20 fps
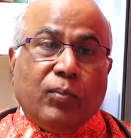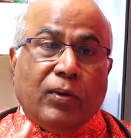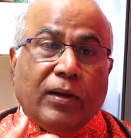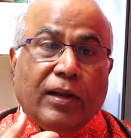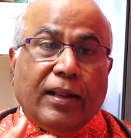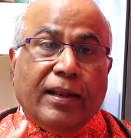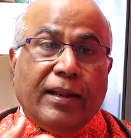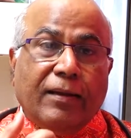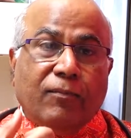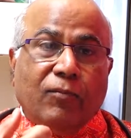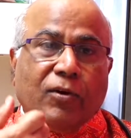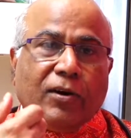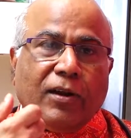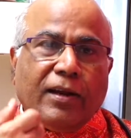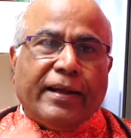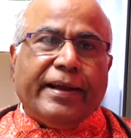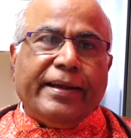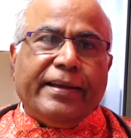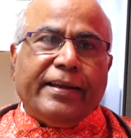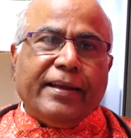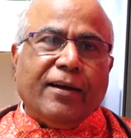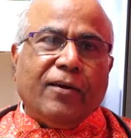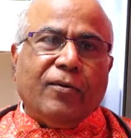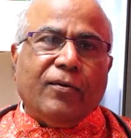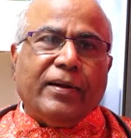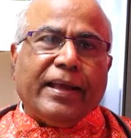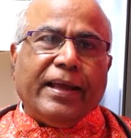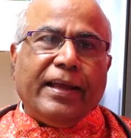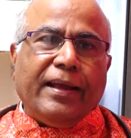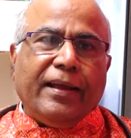పిల్లల ఎముకలు గట్టిగా
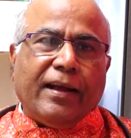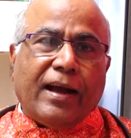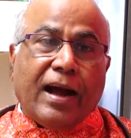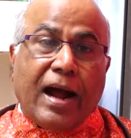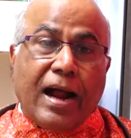ఉంటాయి